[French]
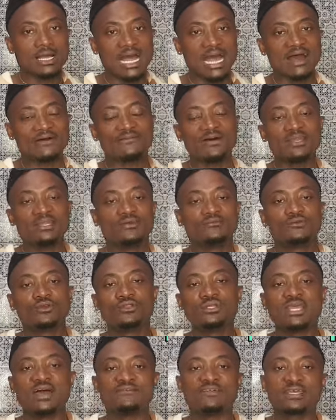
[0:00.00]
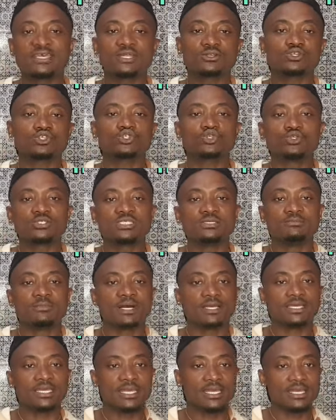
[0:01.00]
Avant de venir, il y avait quelque chose qui
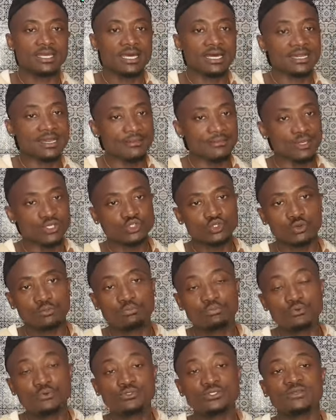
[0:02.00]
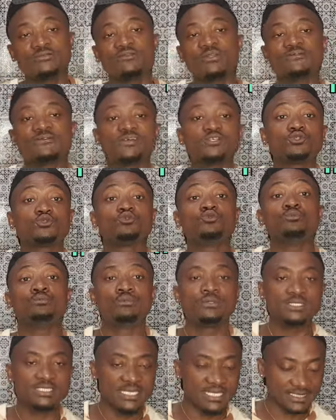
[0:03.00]
manquait à la maison. Plus, il voulait faire
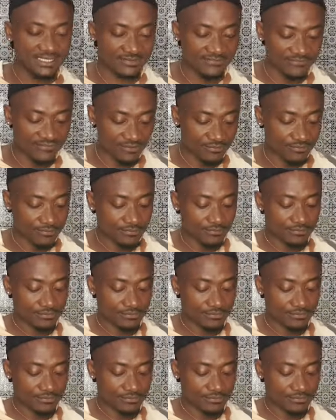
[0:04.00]
surprise à sa femme.